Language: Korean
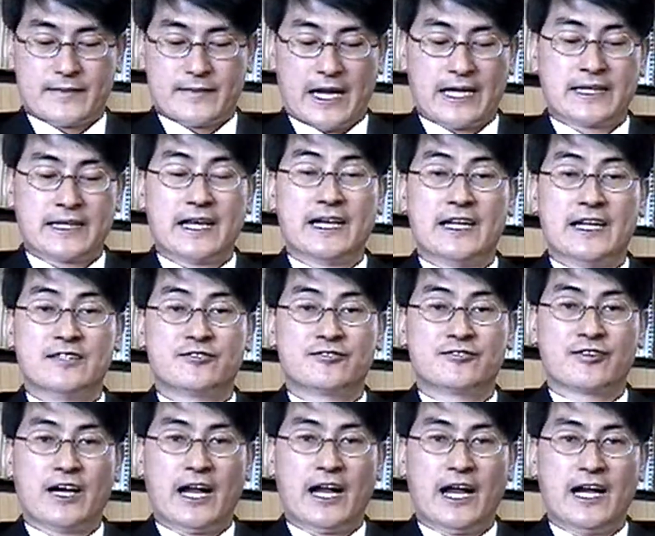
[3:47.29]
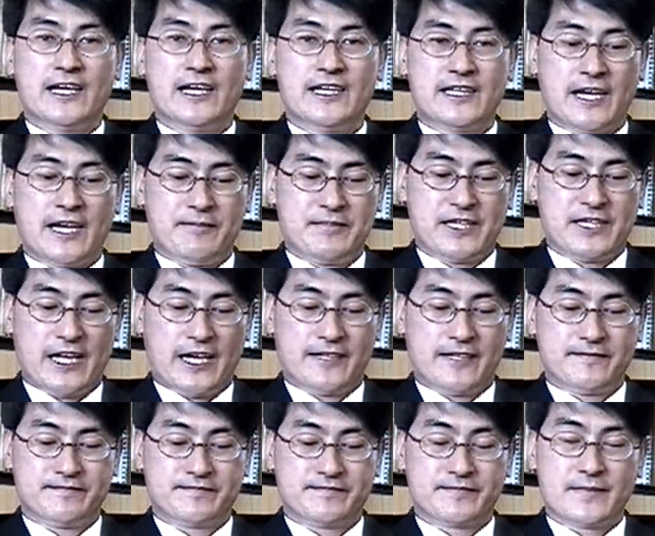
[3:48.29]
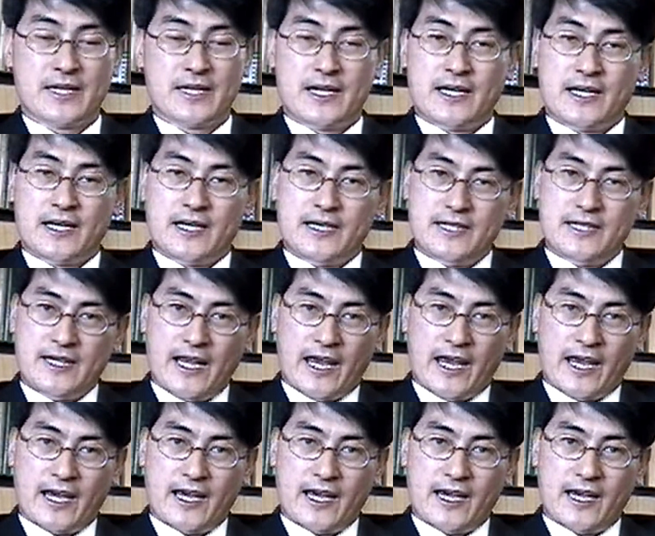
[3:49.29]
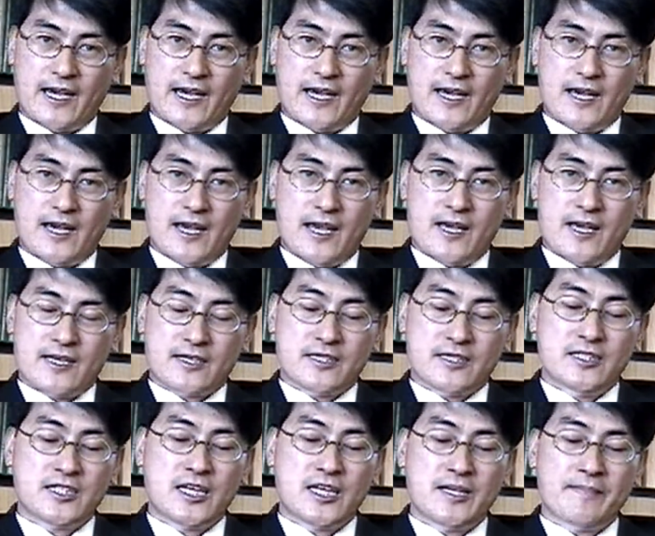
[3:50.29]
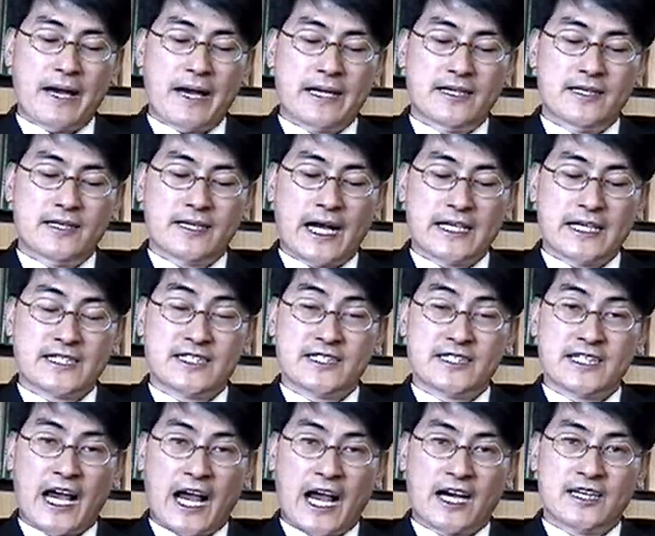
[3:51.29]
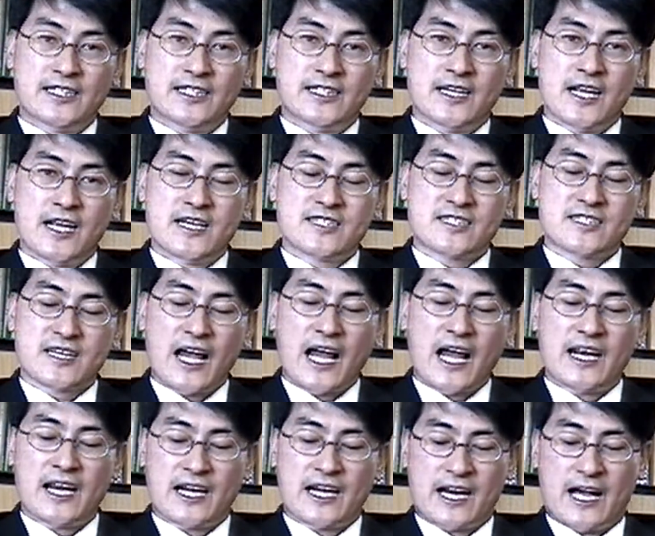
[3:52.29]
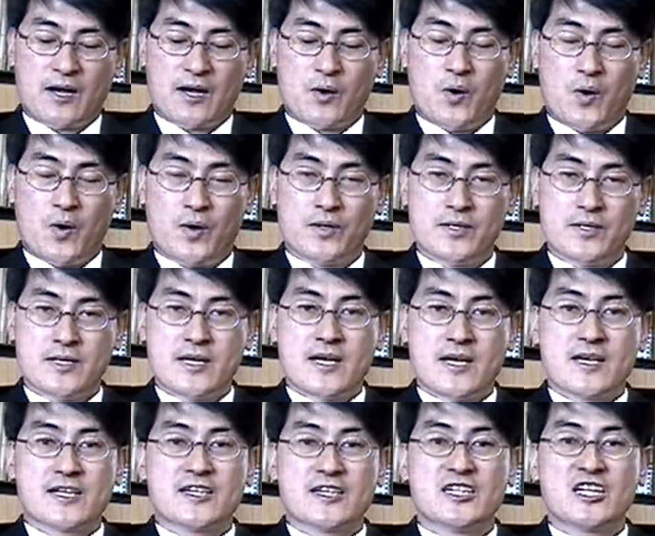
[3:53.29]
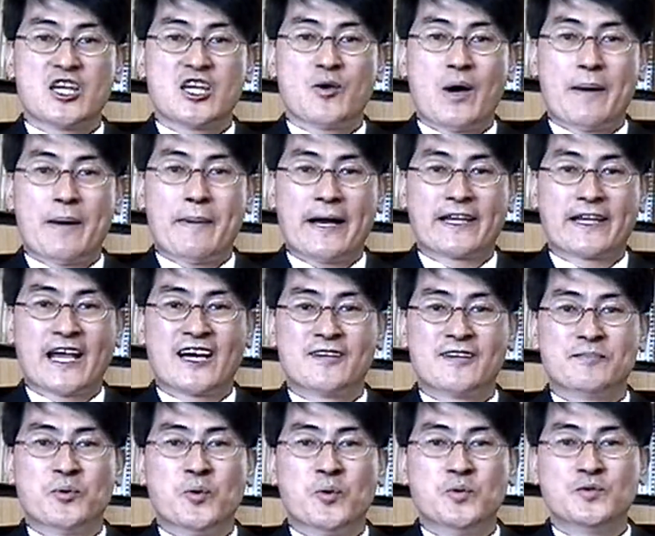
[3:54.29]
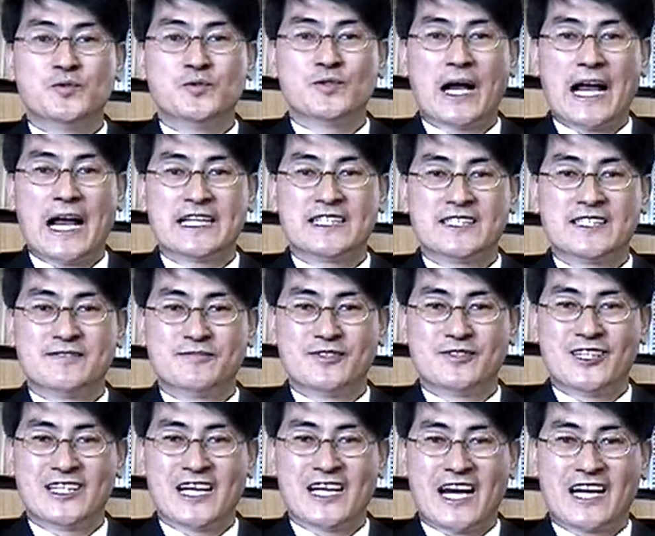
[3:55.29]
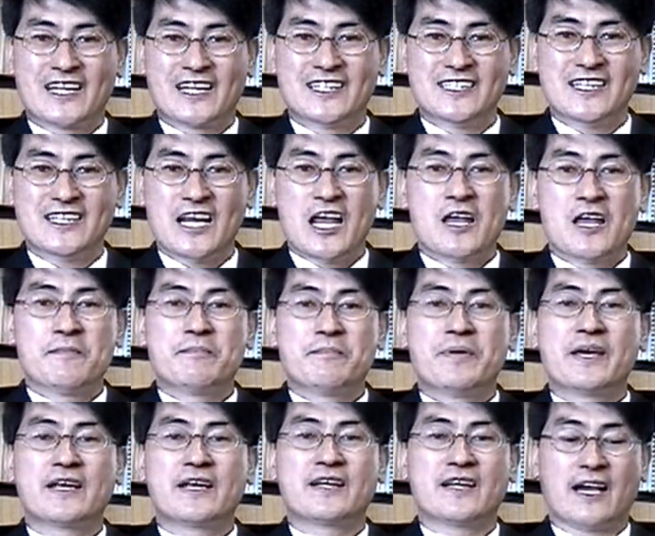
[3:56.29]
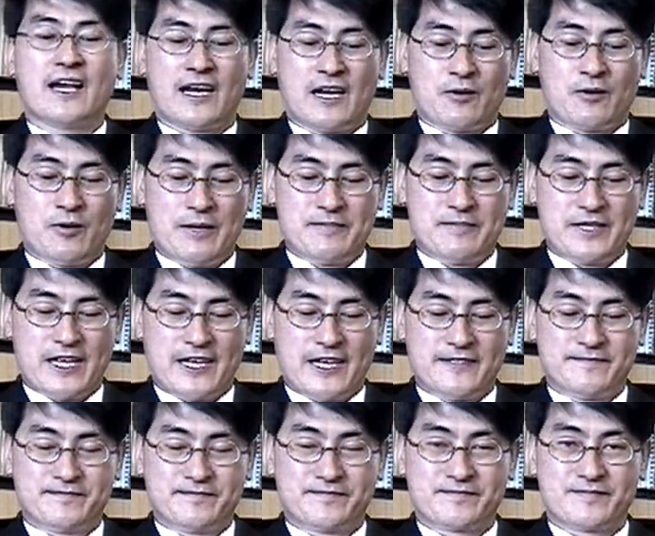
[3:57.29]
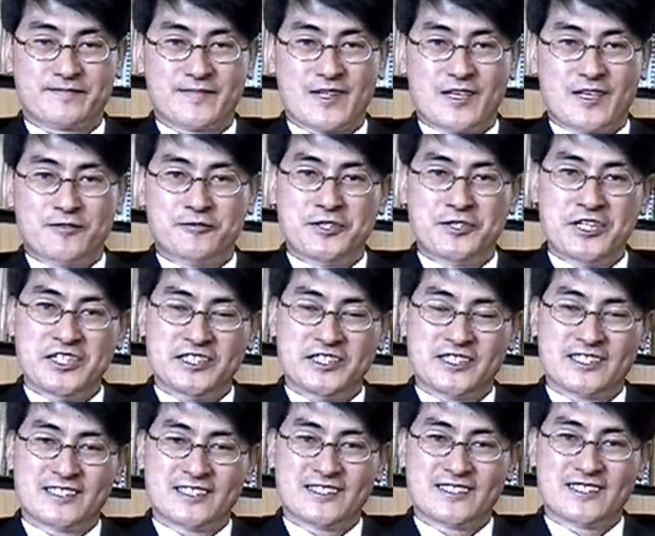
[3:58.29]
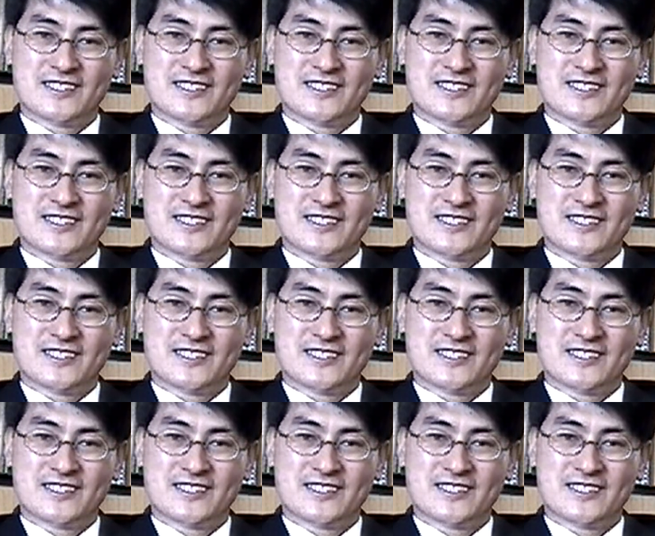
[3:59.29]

나타낼 수가 있답니다. 이때 크기만을 가지는 양을 스칼라라 하고 크기와 방향을 모두 가지는 물리량을 벡타라고 합니다. 우리는